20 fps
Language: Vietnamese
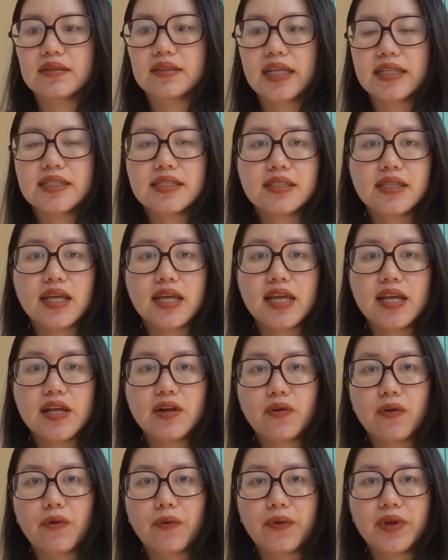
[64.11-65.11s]

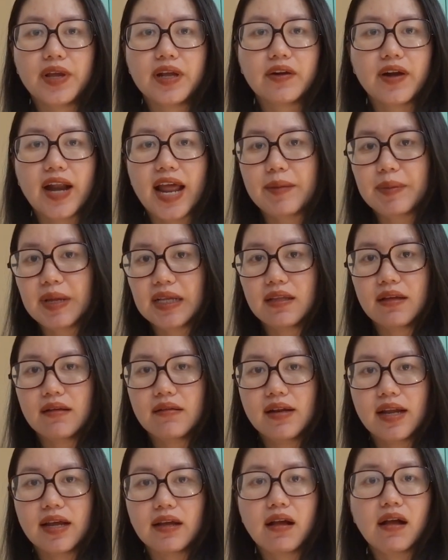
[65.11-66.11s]
taxi rồi grab các
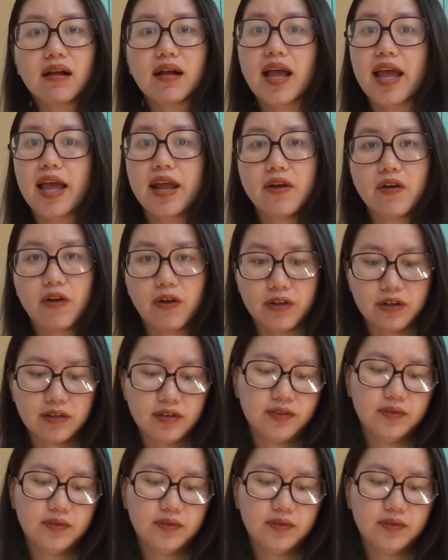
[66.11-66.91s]
thứ là ngưng hết rồi